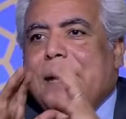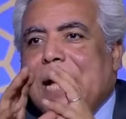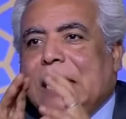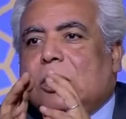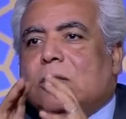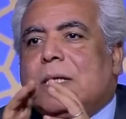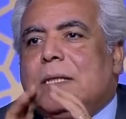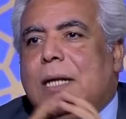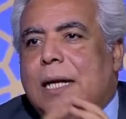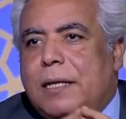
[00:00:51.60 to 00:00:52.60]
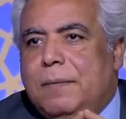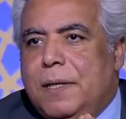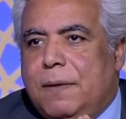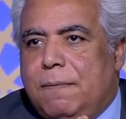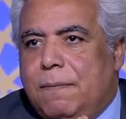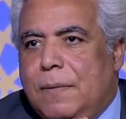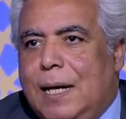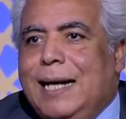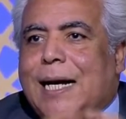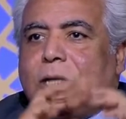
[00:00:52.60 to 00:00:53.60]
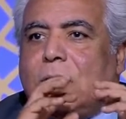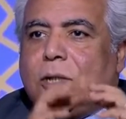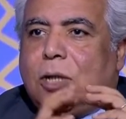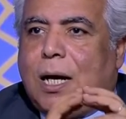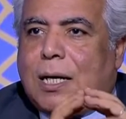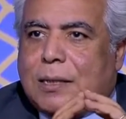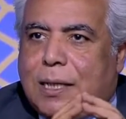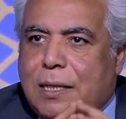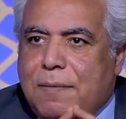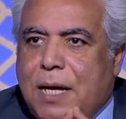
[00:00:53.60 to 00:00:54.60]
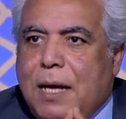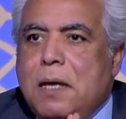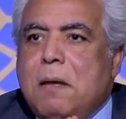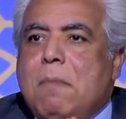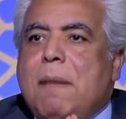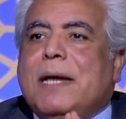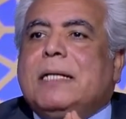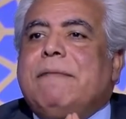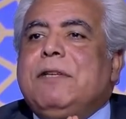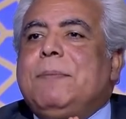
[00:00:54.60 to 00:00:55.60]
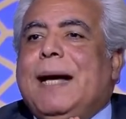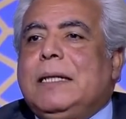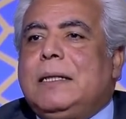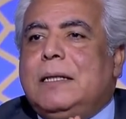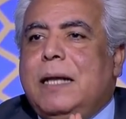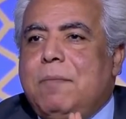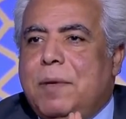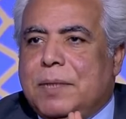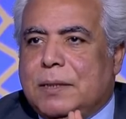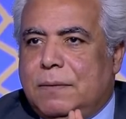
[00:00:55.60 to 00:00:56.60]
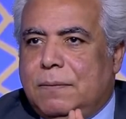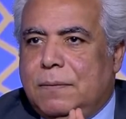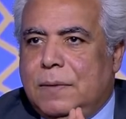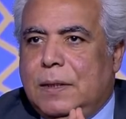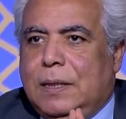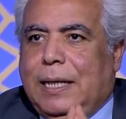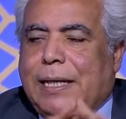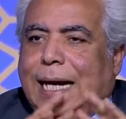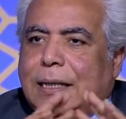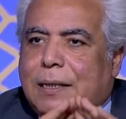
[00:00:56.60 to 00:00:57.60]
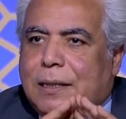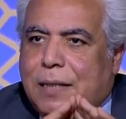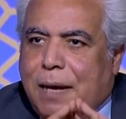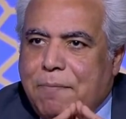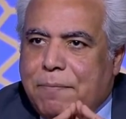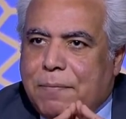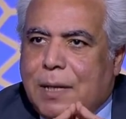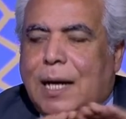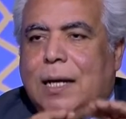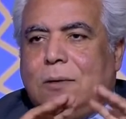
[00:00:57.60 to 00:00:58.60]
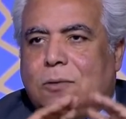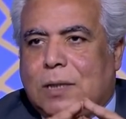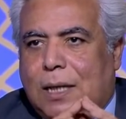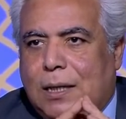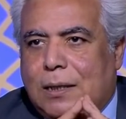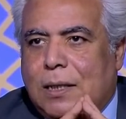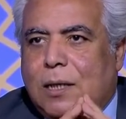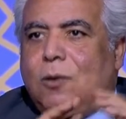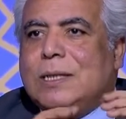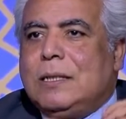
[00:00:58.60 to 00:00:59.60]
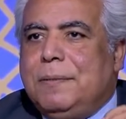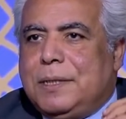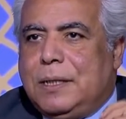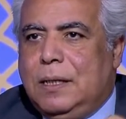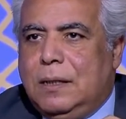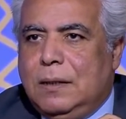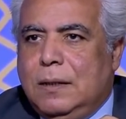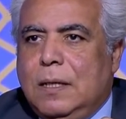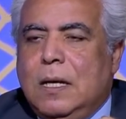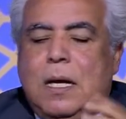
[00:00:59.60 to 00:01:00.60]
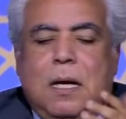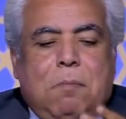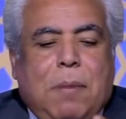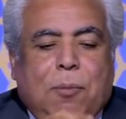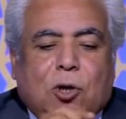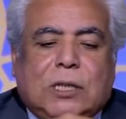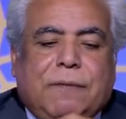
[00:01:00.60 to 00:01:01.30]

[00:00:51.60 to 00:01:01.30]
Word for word: بقى تشخيص الانيميا مم. انا عشان اشخص انيميا ما بكتفيش بعد الدم بس مم. يعني عد الدم اهلا وسهلا اللي هو السي بي سي ببص